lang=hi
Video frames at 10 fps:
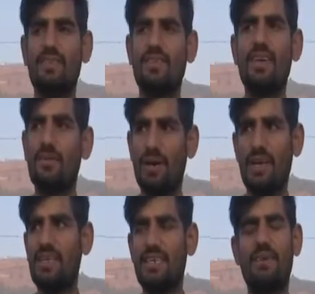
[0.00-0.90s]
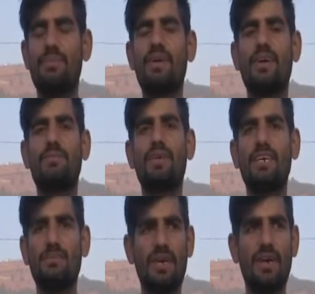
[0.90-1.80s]
सर हमारा ये अपना काम था
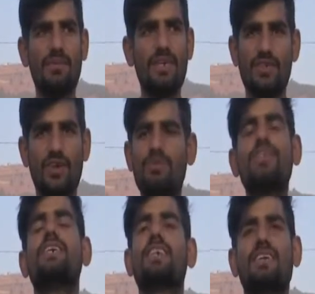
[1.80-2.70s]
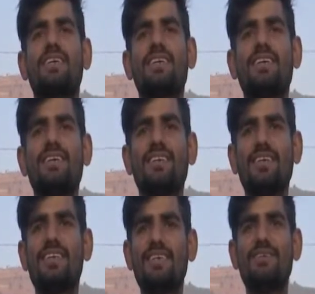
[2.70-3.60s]
इसमें हमने जॉब सीकर
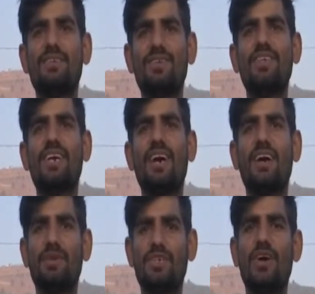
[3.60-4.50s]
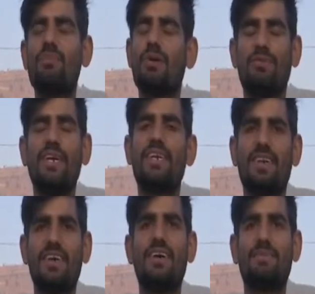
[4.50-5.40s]
की जगह हमने जॉब प्रोवाइडर
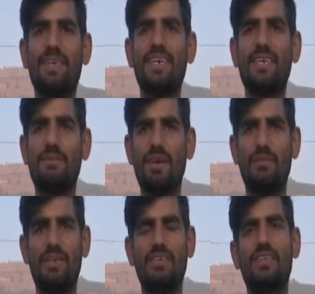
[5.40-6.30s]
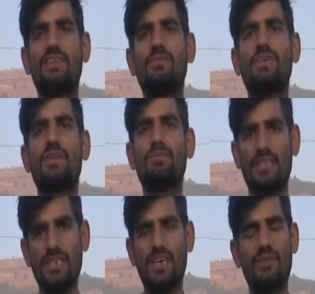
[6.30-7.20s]
का काम किया इसमें हमारे साथ कम से कम
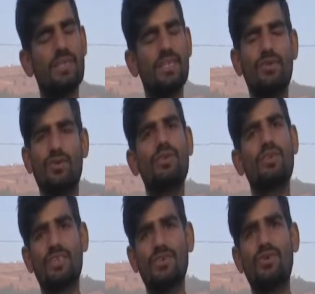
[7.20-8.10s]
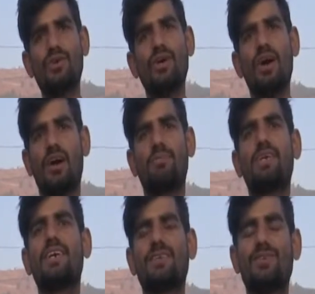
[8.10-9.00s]
तीन चार बंदे और जो
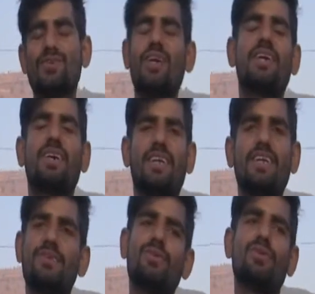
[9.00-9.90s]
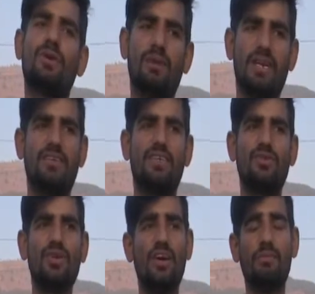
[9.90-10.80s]
अपने घर का गुजारा कर रहे हैं जो हमारे साथ
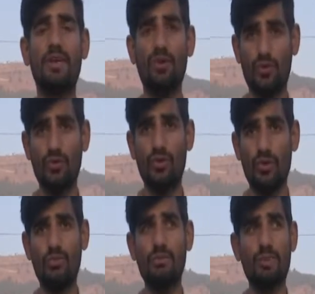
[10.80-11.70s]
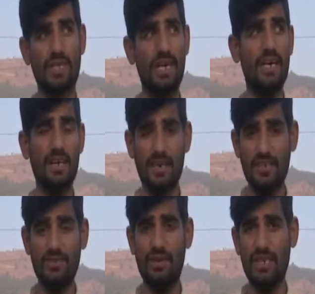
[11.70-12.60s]
जुड़े हमने लोगों को और भी बताया
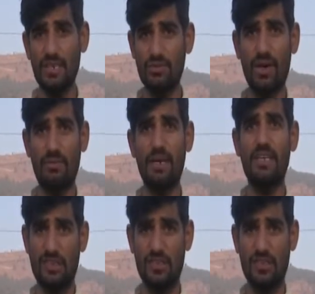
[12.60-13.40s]
इस बार इस बार मैंने